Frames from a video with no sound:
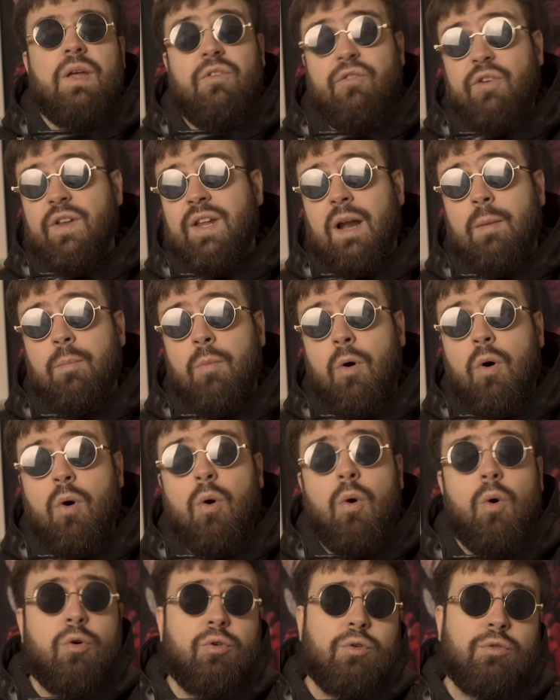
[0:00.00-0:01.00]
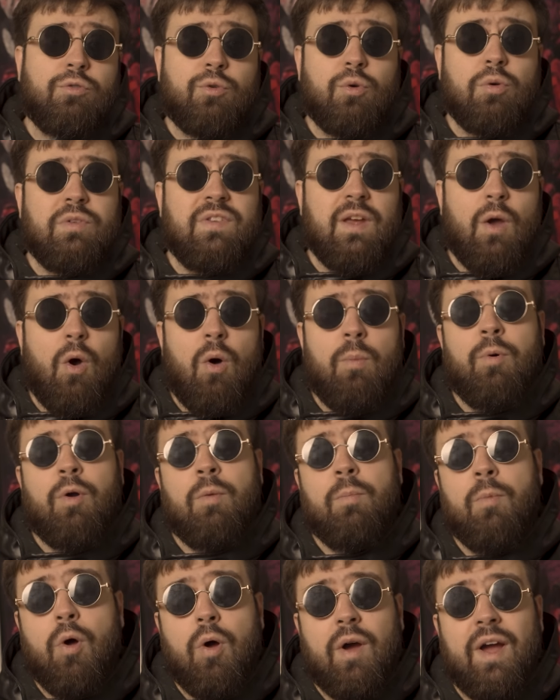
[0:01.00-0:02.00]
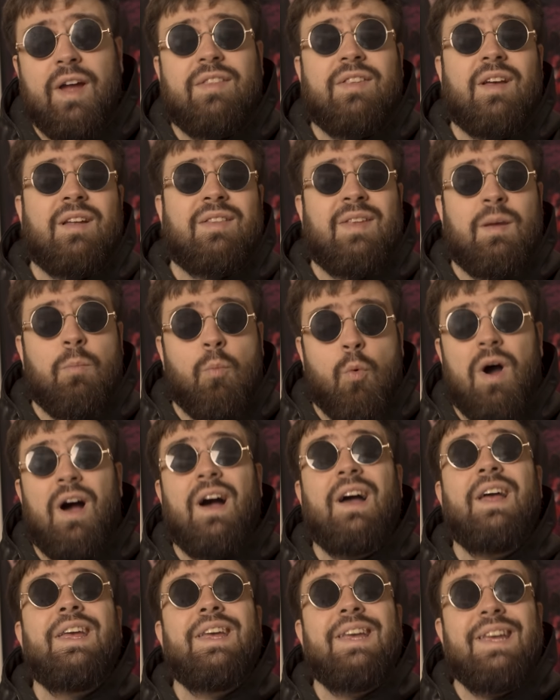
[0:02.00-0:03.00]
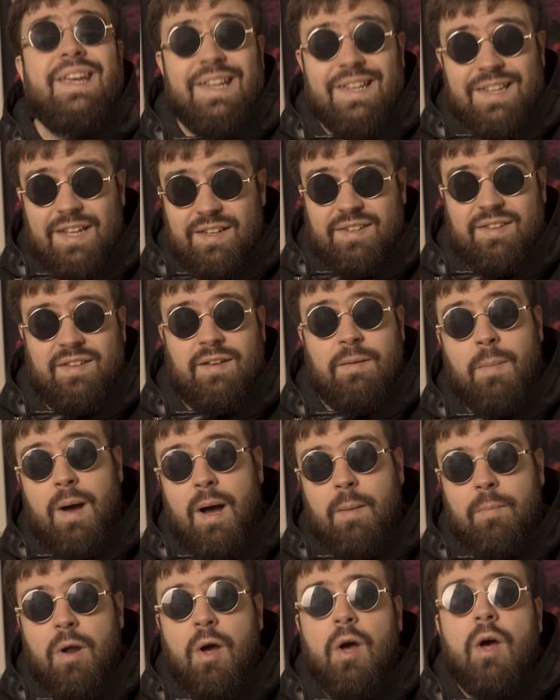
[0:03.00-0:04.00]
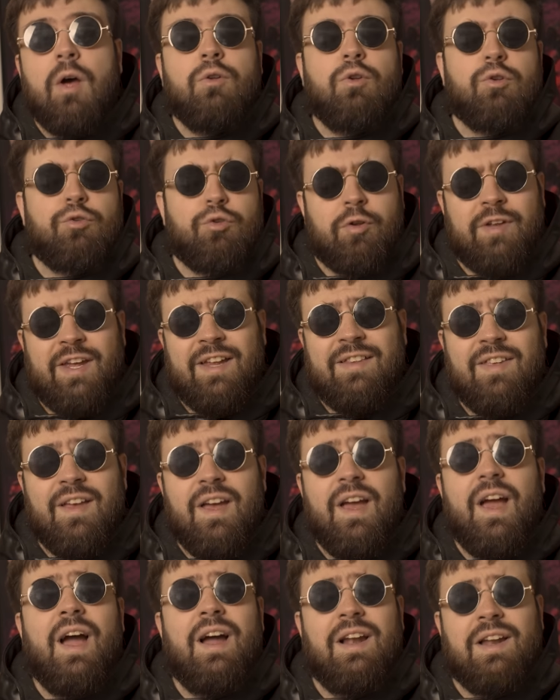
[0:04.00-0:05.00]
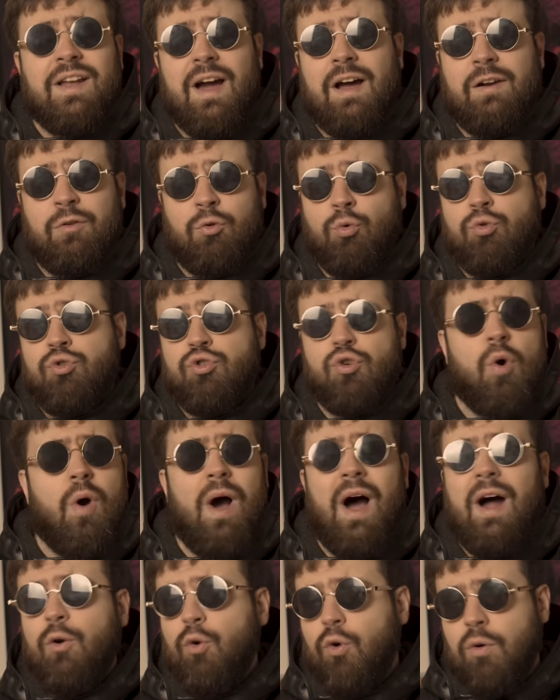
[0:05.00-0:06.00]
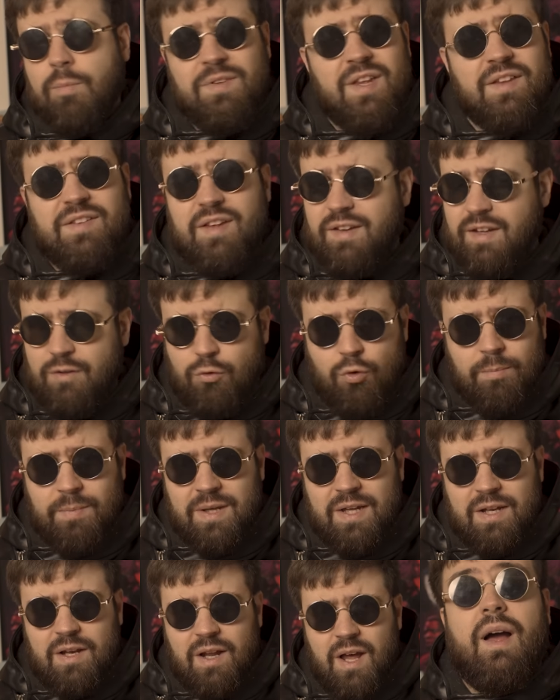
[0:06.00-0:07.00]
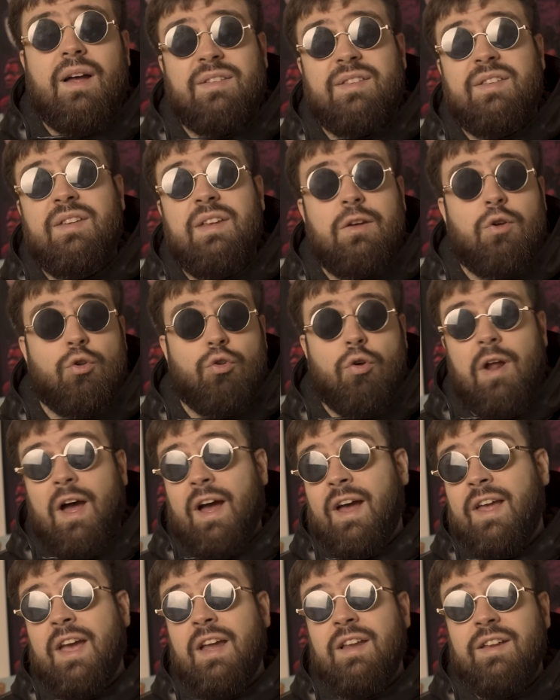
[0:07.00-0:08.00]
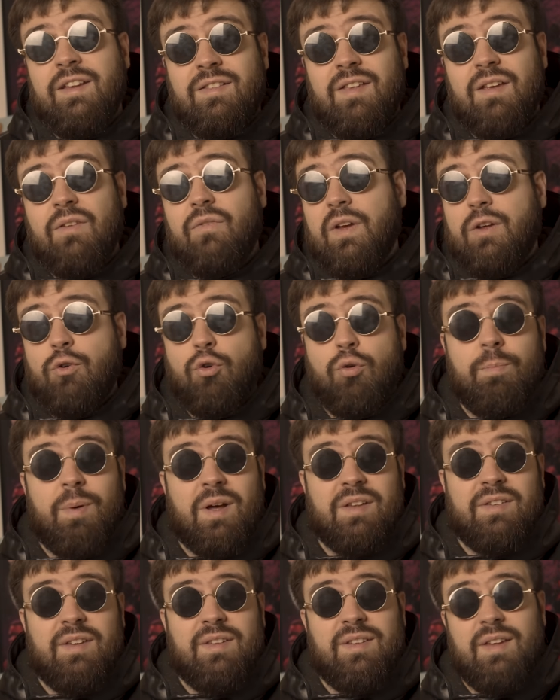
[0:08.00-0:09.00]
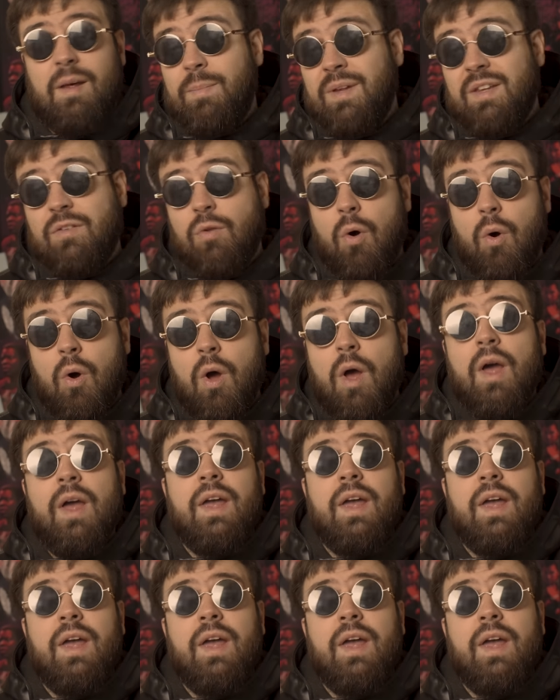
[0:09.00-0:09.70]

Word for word: Et finalement, Orozco di Embolmer est un témoin inestimable de ce qu'était El Cartucho à l'aube des années 2000, ainsi que de la réalité vécue par ses habitants,